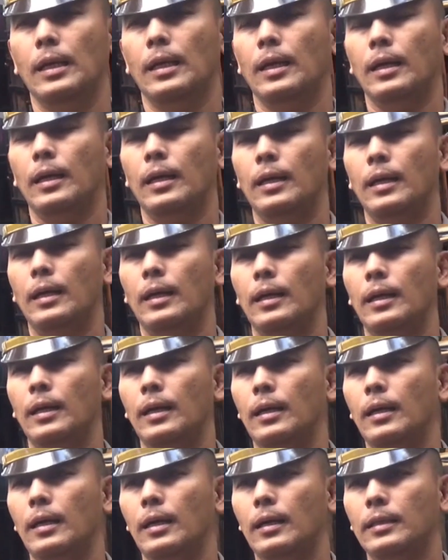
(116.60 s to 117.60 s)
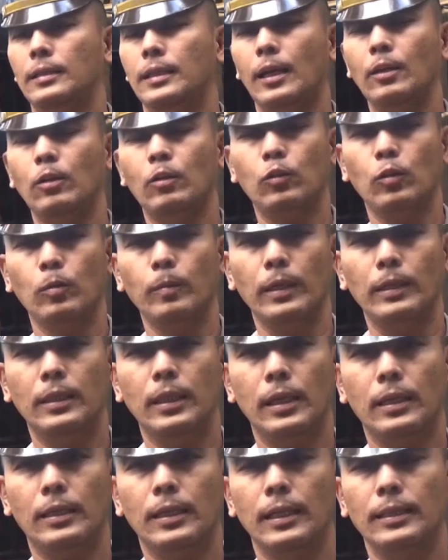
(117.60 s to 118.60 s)
eh, jalur
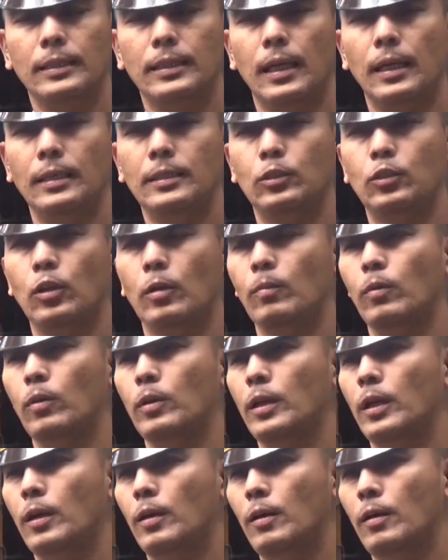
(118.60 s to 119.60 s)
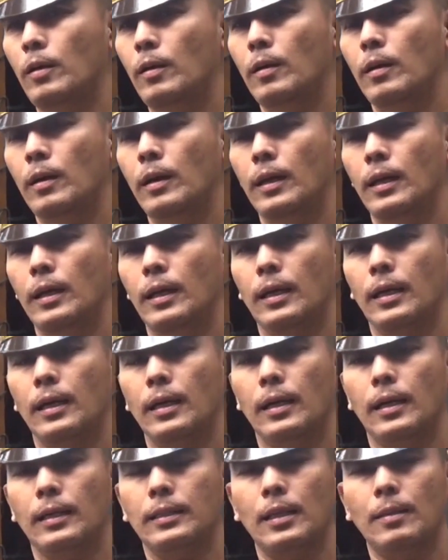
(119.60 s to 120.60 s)
Gumitir Desa Sidomulyo,
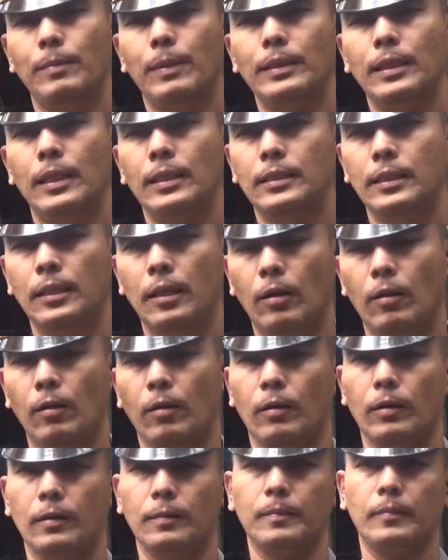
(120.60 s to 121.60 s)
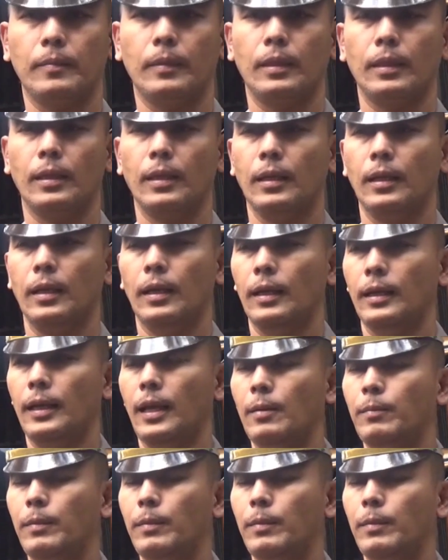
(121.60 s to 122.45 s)
Kecamatan Silo yang